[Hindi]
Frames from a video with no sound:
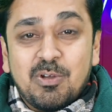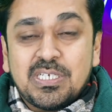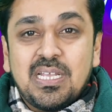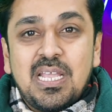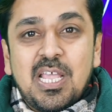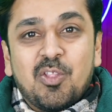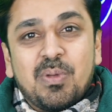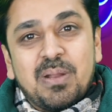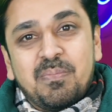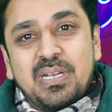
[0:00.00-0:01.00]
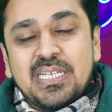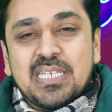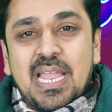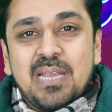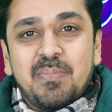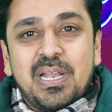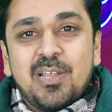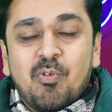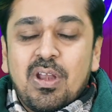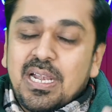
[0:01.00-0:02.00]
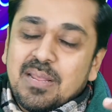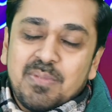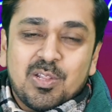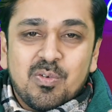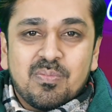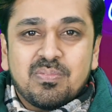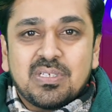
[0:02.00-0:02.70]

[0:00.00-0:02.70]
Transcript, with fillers: वॉच है तो मतलब डिजाइन बिल्ड क्वालिटी में तो